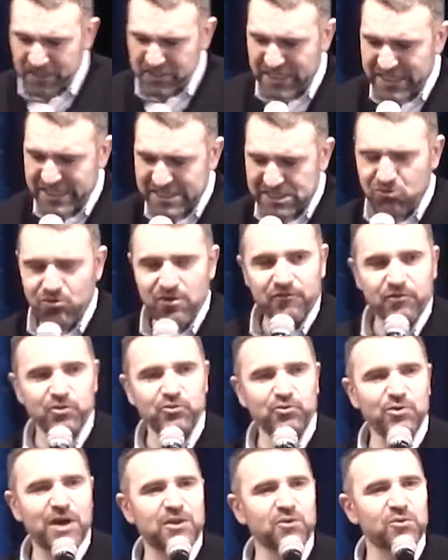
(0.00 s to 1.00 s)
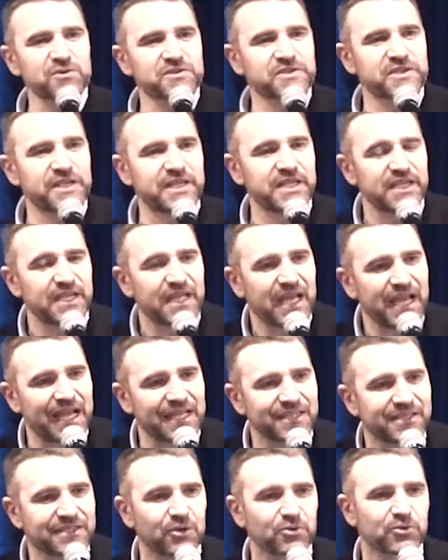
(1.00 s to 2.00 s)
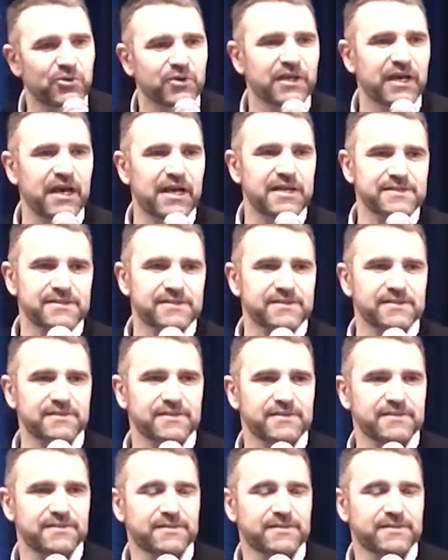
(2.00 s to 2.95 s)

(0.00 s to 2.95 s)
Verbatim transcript: Jésus est venu annoncer un temps de grâce.